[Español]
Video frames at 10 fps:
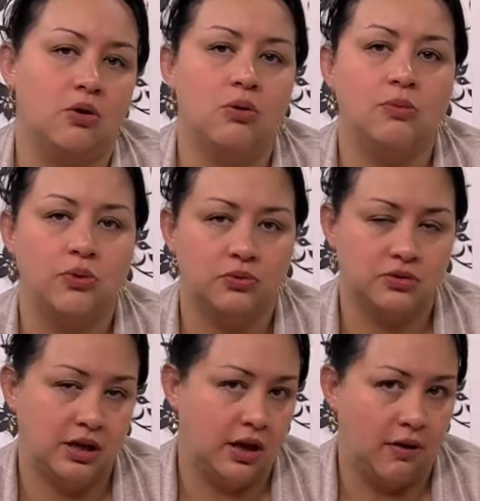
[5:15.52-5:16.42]
como
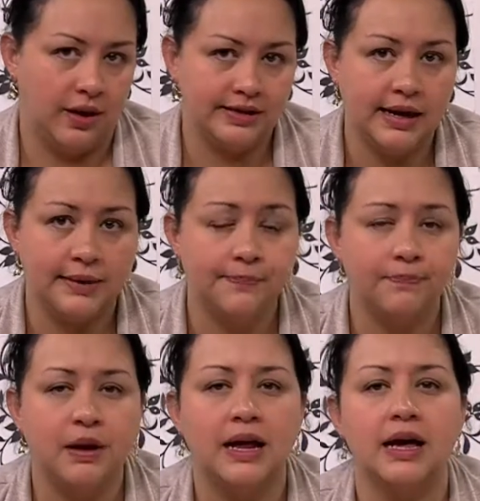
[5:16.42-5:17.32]
se debe hacer.
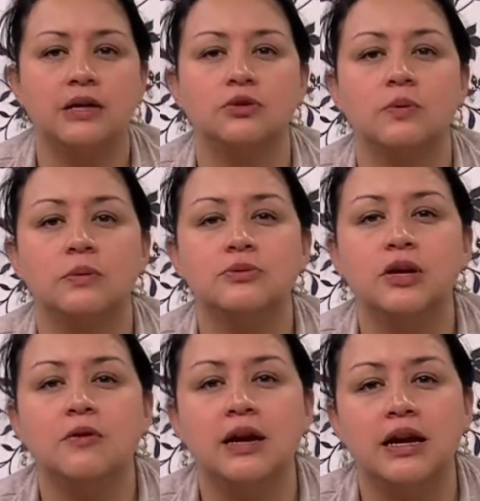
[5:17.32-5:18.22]
Para eso vamos
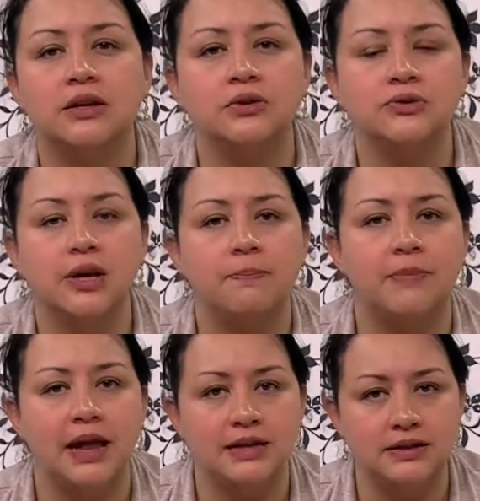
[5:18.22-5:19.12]
a valernos de
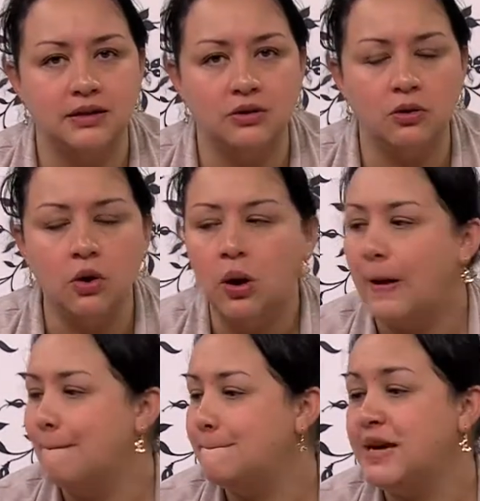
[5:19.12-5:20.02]
plástico
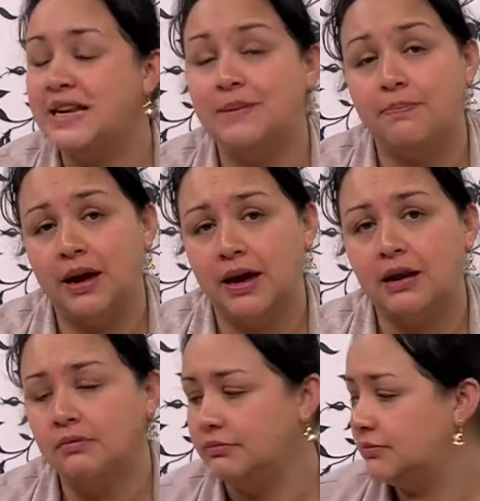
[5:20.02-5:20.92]

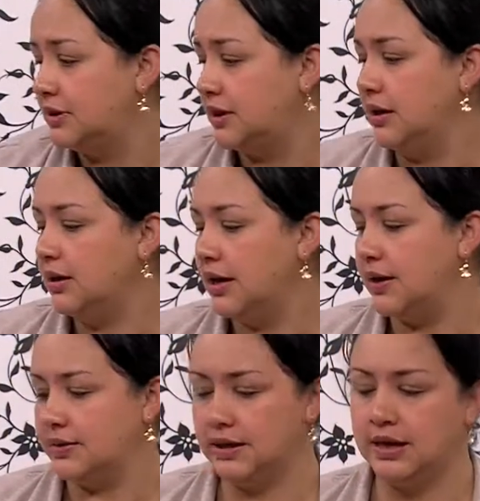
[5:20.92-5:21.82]
vinipel, ¿sí?
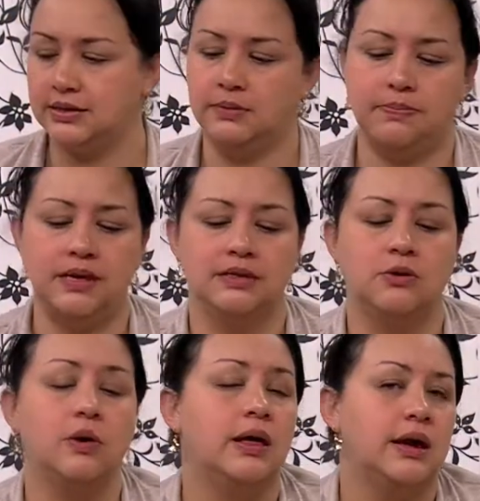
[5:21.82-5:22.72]
que es este
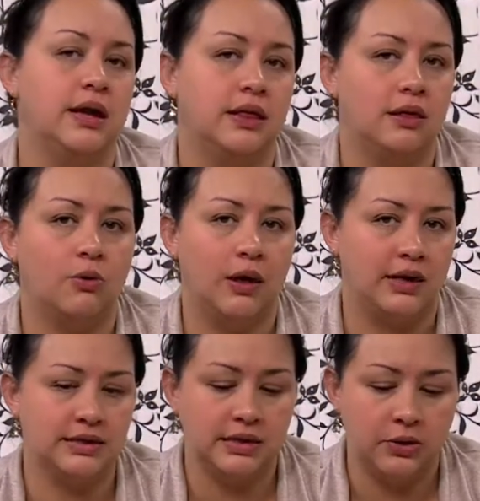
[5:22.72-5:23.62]
plástico adherente o
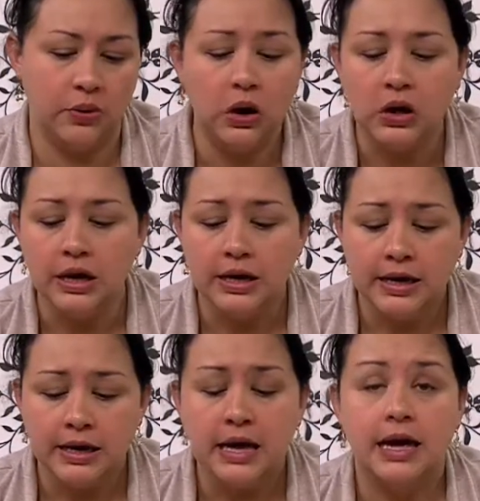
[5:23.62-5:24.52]
adhesivo.
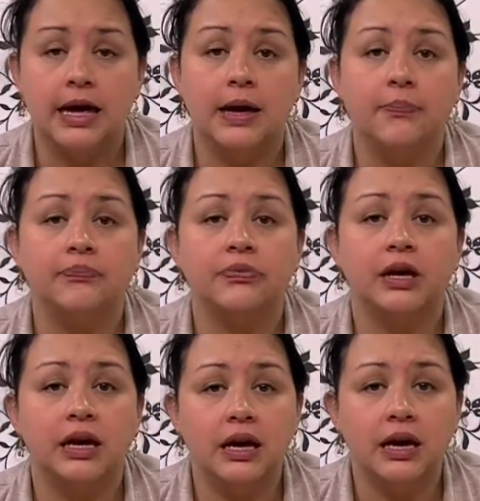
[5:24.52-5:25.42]
Em,
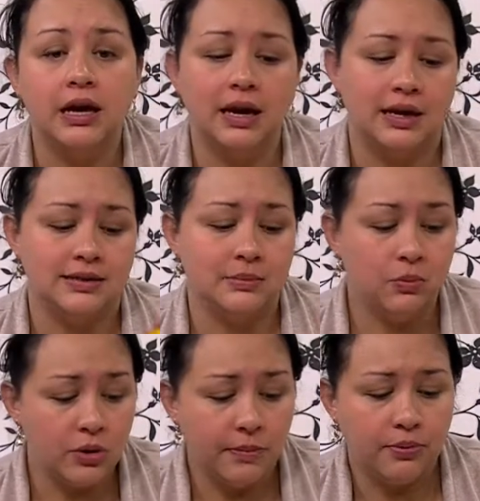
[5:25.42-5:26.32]
y es
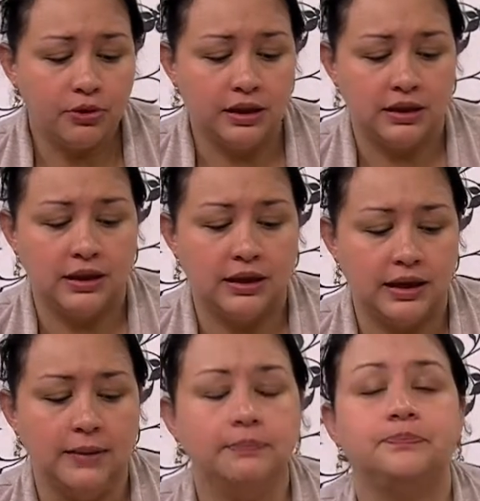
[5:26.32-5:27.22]
muy importante
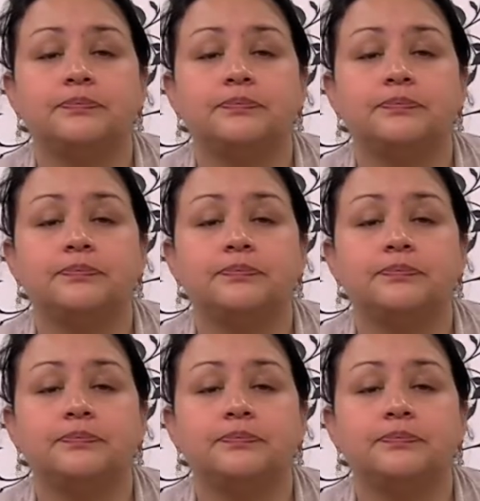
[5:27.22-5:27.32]
que